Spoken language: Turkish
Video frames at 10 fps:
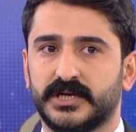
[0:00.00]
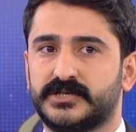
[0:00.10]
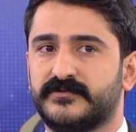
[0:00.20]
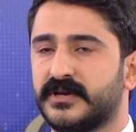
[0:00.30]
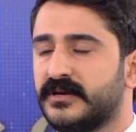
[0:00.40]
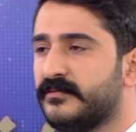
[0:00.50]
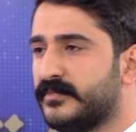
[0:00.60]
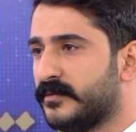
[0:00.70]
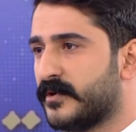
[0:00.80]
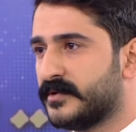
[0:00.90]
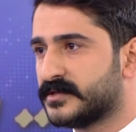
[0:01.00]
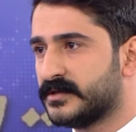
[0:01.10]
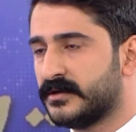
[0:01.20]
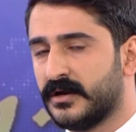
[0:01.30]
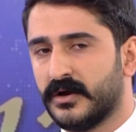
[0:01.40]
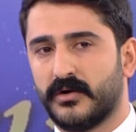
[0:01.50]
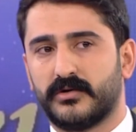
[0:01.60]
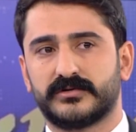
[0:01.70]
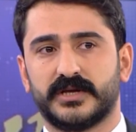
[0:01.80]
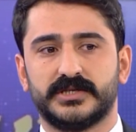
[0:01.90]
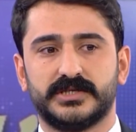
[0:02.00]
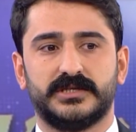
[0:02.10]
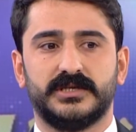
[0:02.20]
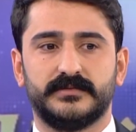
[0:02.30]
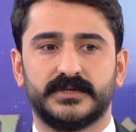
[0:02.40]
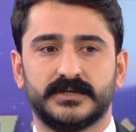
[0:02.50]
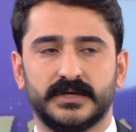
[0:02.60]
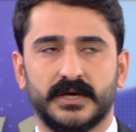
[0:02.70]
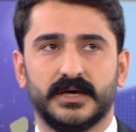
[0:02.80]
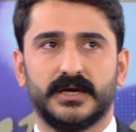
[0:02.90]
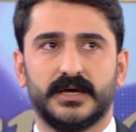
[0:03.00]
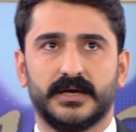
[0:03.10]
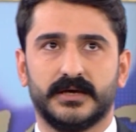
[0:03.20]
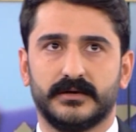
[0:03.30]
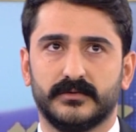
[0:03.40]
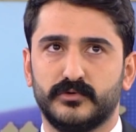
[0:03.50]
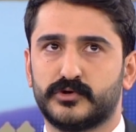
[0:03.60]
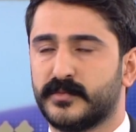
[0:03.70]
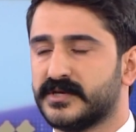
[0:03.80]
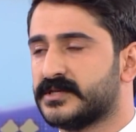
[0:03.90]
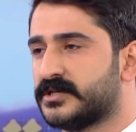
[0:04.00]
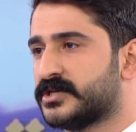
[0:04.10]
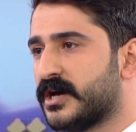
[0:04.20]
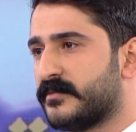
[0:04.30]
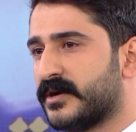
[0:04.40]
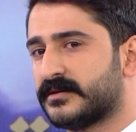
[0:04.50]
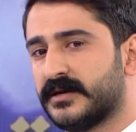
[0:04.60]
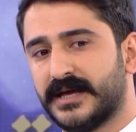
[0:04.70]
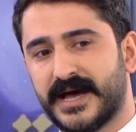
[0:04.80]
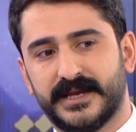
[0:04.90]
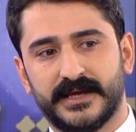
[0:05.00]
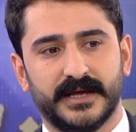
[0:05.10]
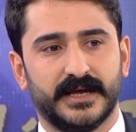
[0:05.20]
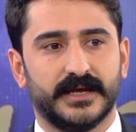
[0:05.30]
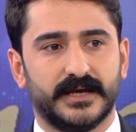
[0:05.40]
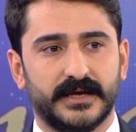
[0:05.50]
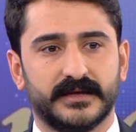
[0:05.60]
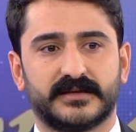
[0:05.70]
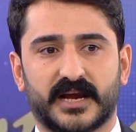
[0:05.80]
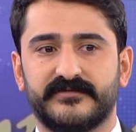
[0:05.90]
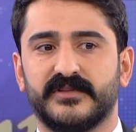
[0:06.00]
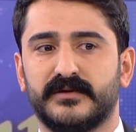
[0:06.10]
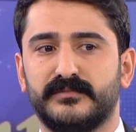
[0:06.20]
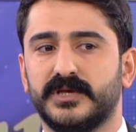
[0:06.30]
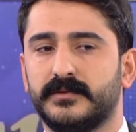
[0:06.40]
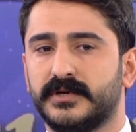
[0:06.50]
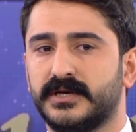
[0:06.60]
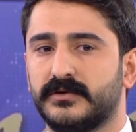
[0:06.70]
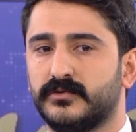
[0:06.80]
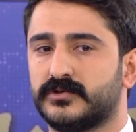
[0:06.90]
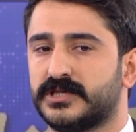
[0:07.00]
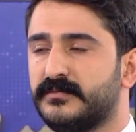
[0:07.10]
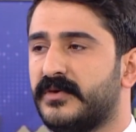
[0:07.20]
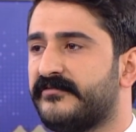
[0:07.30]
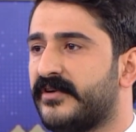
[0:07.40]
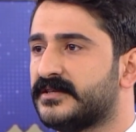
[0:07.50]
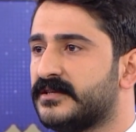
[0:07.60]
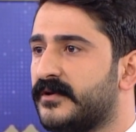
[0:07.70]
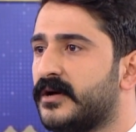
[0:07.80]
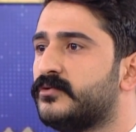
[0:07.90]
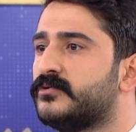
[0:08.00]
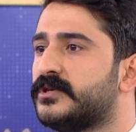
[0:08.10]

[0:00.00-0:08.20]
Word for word: işverenin bilmemesi ortaya ciddi bir e, uyuşmazlık çıkarmakta. Yani e, tarafların birbirinin hukuki menfaatini veya